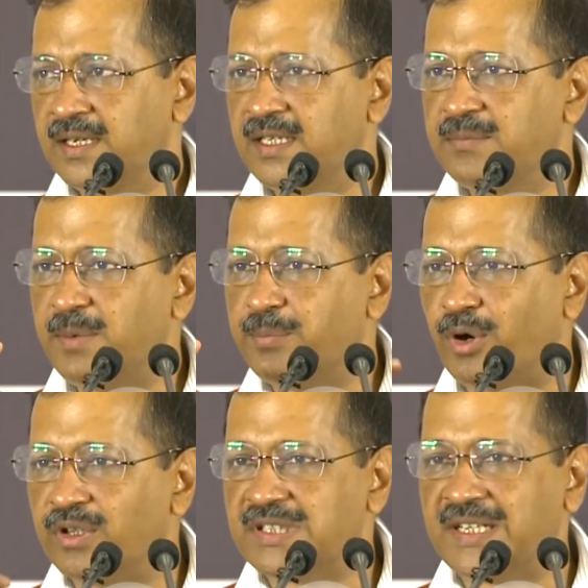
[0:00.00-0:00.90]
इनमें
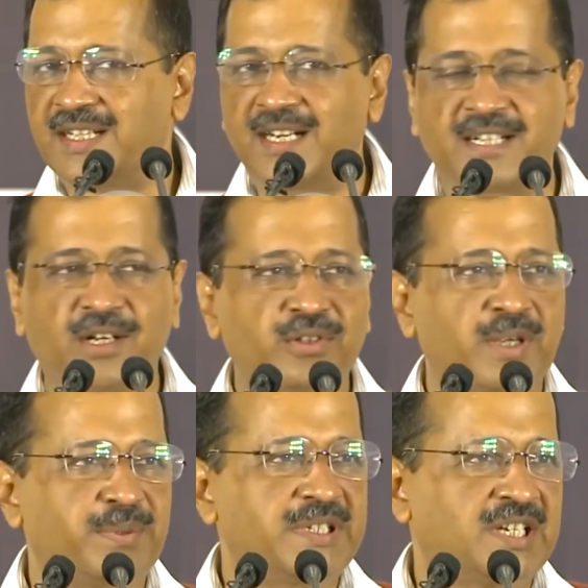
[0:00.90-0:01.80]
बहुत सारी घटनाओं
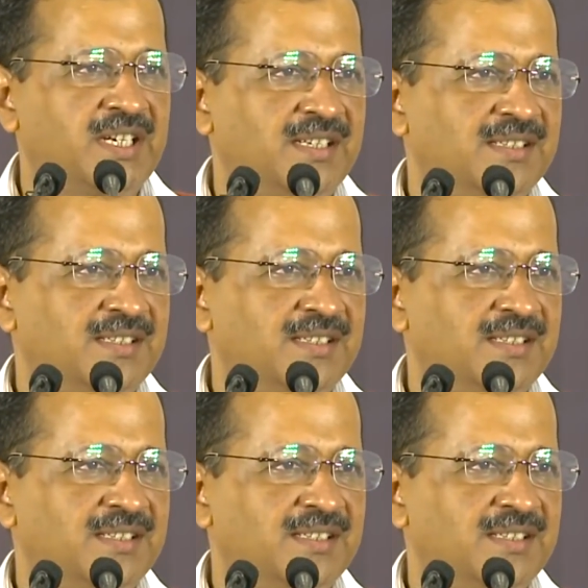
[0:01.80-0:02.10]
के पीछे